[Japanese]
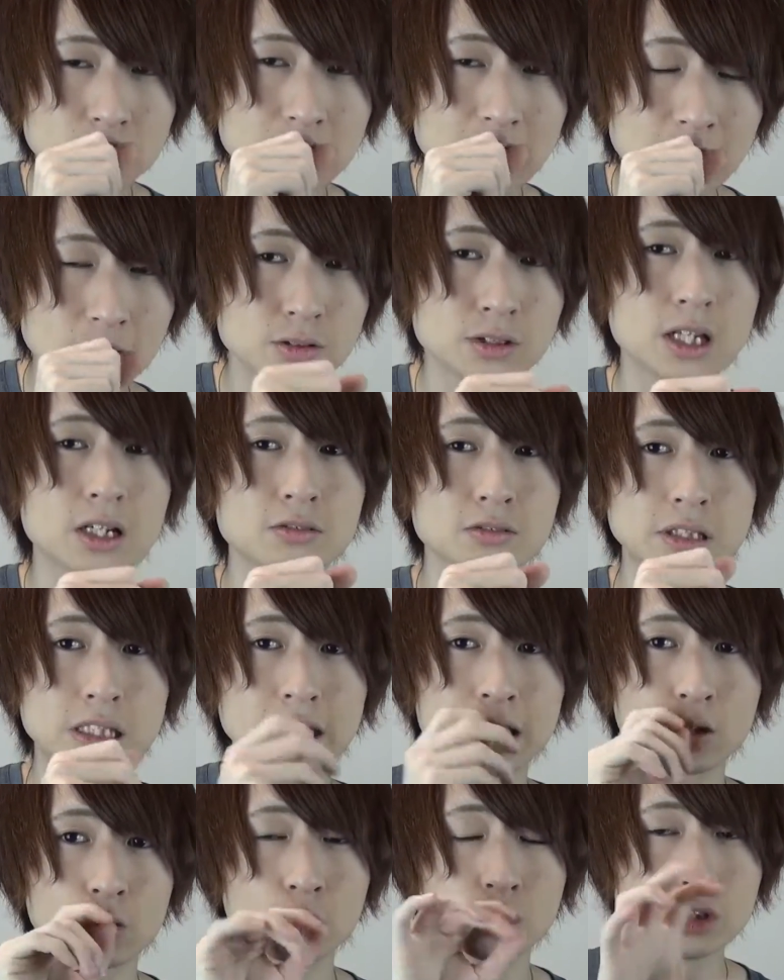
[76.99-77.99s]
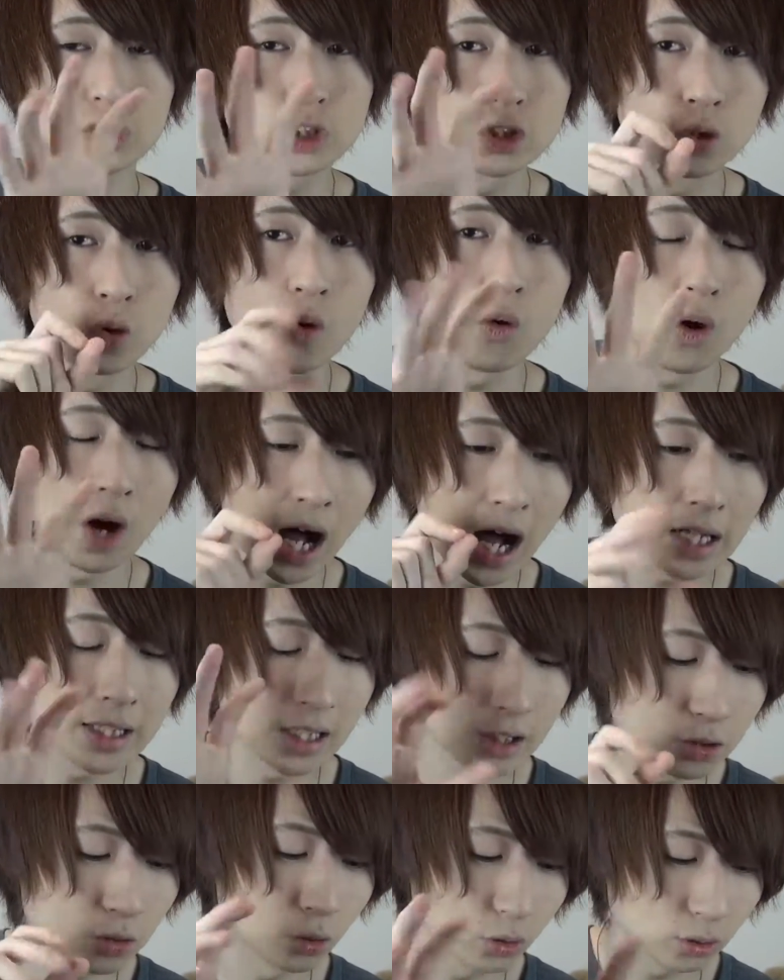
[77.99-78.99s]
歌を歌うんで結構口を開
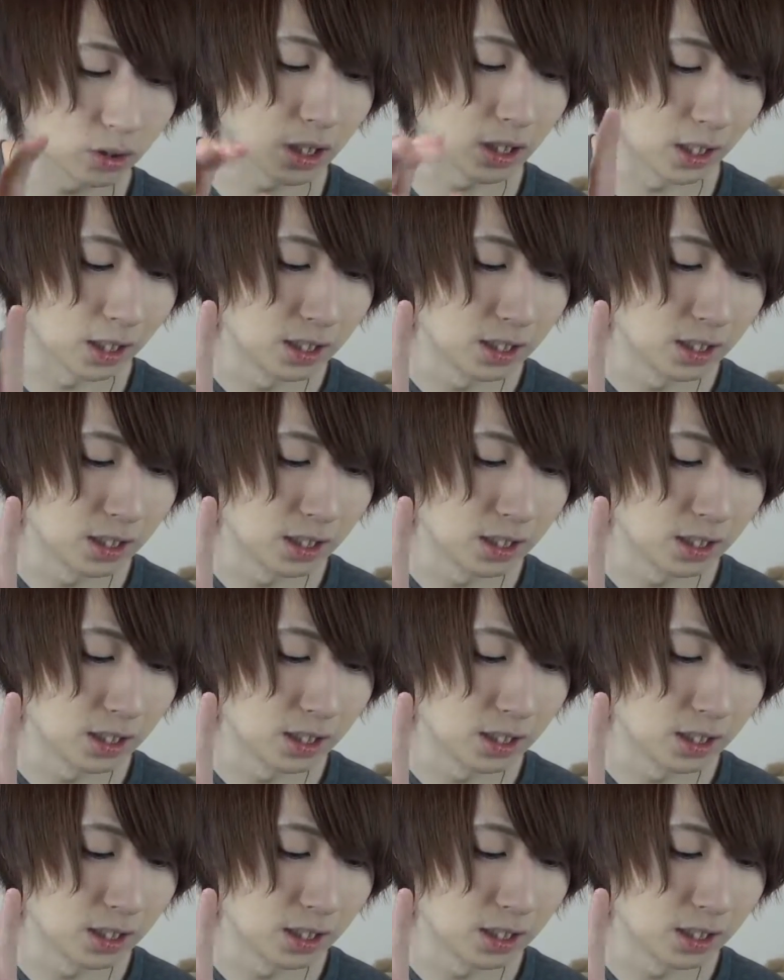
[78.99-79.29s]
けることが、